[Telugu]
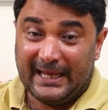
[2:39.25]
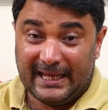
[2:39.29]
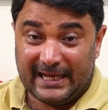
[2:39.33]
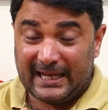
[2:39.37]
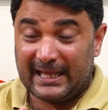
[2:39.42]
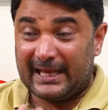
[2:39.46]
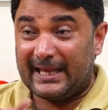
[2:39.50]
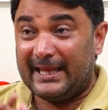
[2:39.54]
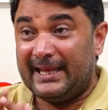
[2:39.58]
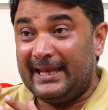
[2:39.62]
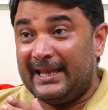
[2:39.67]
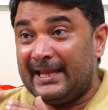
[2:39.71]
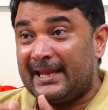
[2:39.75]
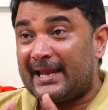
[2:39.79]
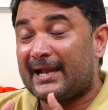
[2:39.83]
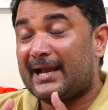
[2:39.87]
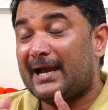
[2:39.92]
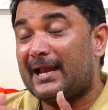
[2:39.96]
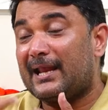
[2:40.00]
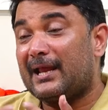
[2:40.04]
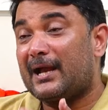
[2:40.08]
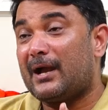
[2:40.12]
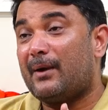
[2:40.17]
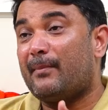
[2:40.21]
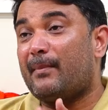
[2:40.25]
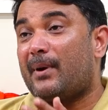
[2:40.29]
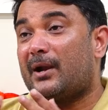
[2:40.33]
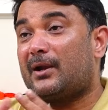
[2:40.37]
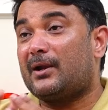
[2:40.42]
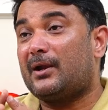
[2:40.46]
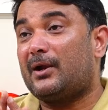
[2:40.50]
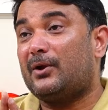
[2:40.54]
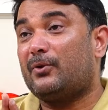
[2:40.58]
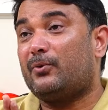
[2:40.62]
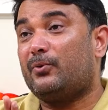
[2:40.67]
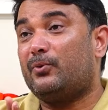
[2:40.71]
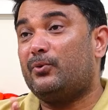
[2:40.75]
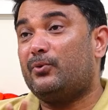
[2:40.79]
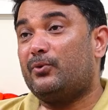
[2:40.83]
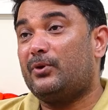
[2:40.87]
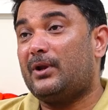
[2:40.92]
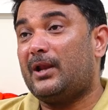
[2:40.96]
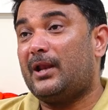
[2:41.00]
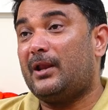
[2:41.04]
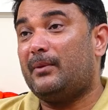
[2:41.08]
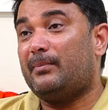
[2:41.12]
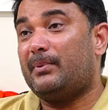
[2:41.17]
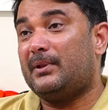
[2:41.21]
ఇలా ఇన్ని రకాలుగా
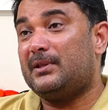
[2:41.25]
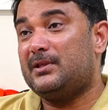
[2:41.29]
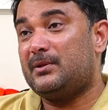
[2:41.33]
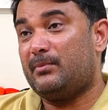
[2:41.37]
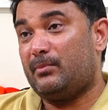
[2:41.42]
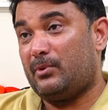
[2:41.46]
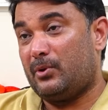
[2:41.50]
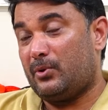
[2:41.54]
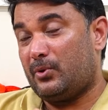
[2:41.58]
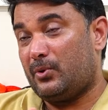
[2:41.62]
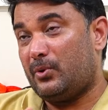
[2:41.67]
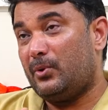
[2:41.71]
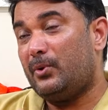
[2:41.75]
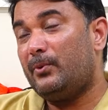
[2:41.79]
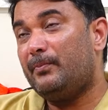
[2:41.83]
మాట్లాడుకుంటున్న నేపథ్యంలో